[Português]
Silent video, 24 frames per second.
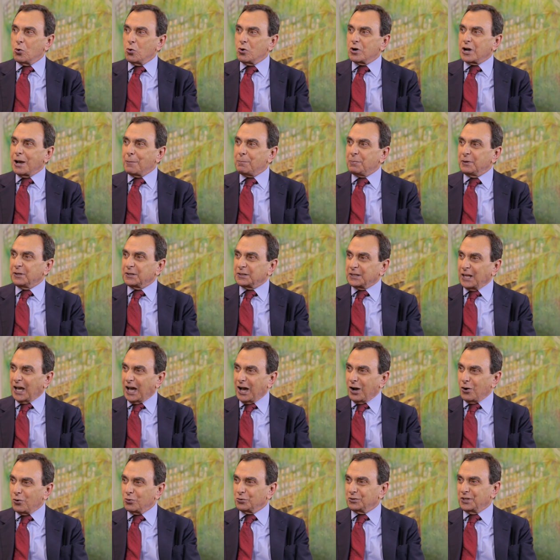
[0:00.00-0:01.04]
o
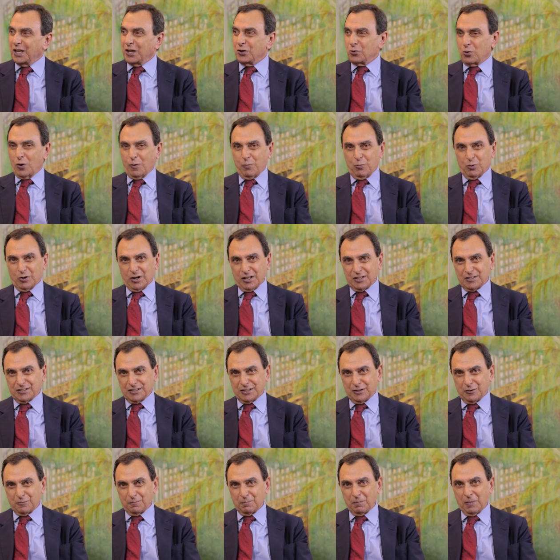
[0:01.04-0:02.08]
capital da incorporação.